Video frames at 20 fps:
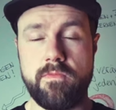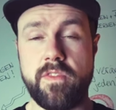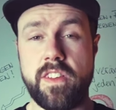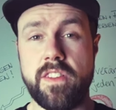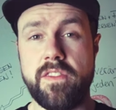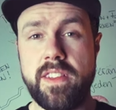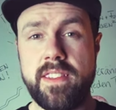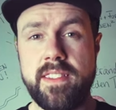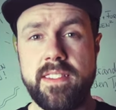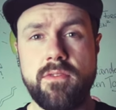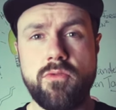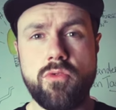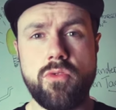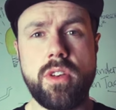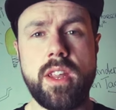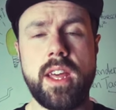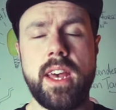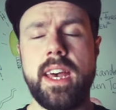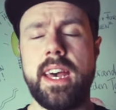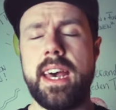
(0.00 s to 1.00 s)
Wir wissen
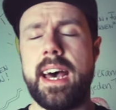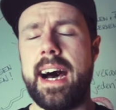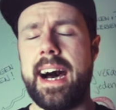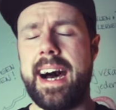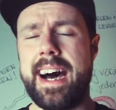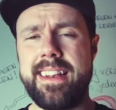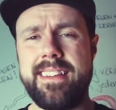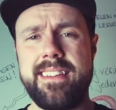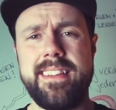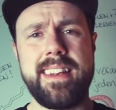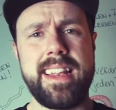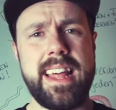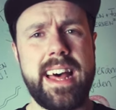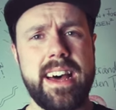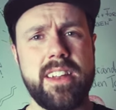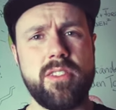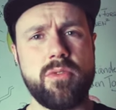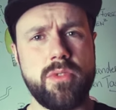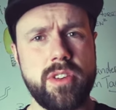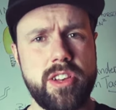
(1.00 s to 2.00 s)
nun alle
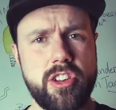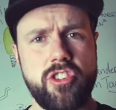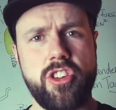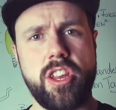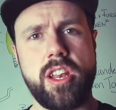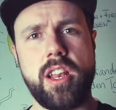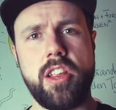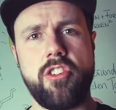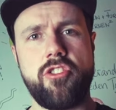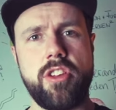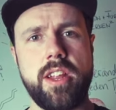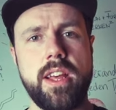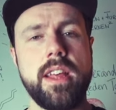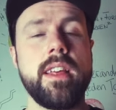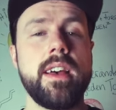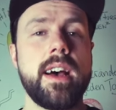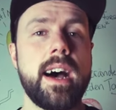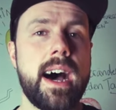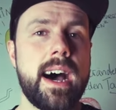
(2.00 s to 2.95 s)
lernen unterschiedlich schnell.